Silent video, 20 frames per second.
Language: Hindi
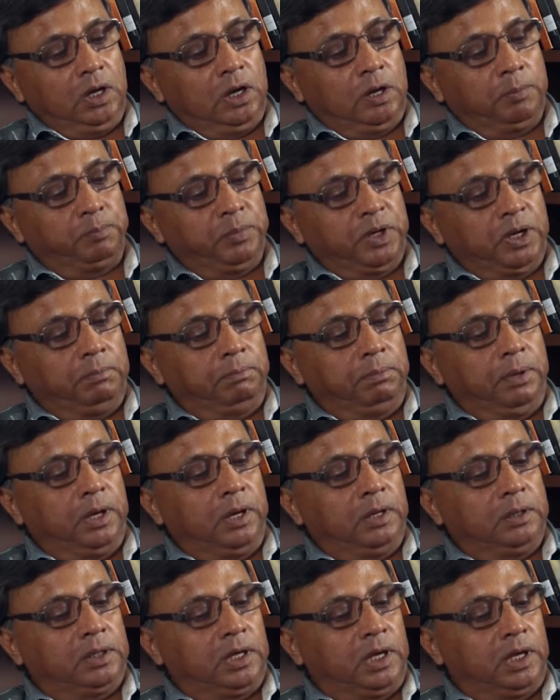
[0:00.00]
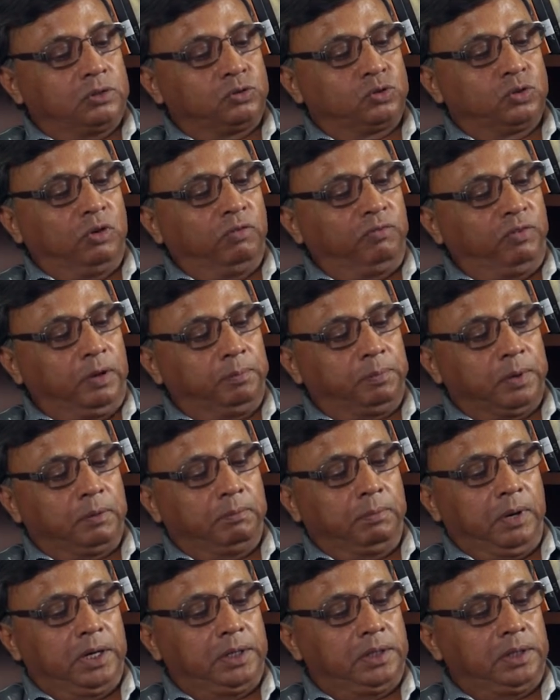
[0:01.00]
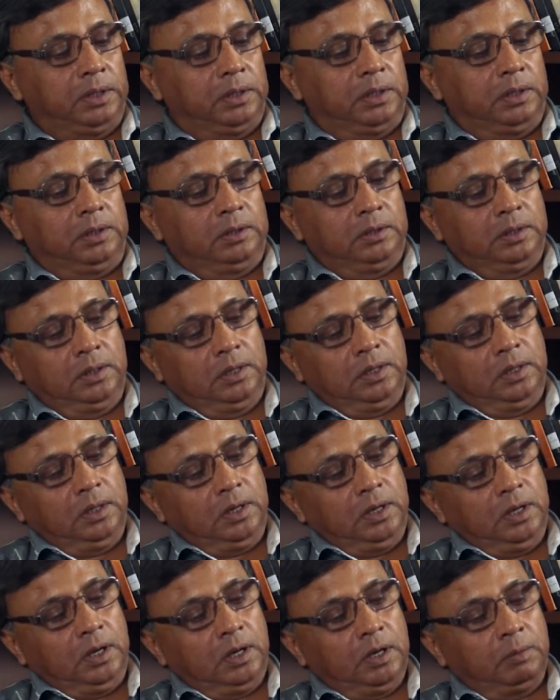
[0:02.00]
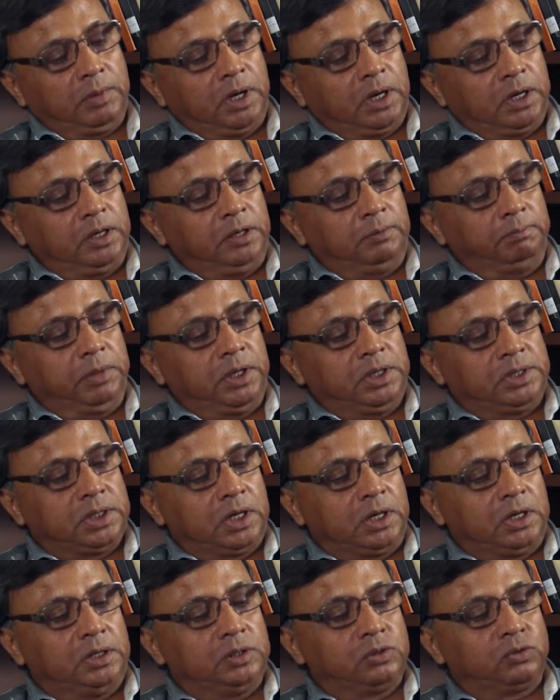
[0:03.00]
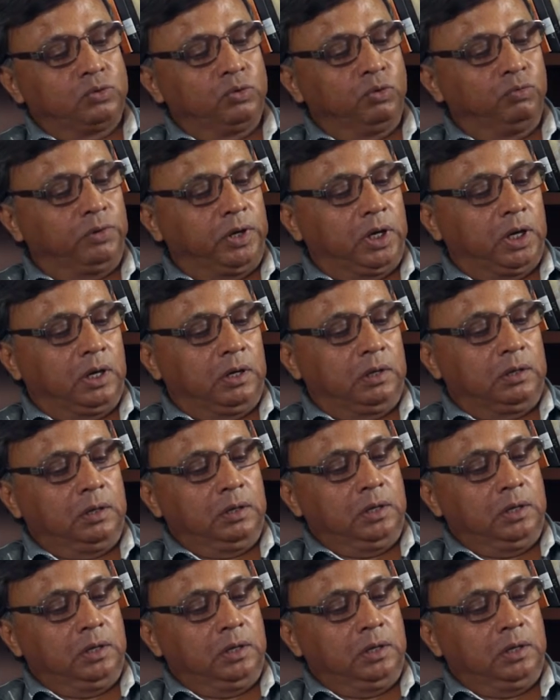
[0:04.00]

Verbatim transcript: अपने बेद के सोफ़े पर बैठी हमारी बेचारी सूफिया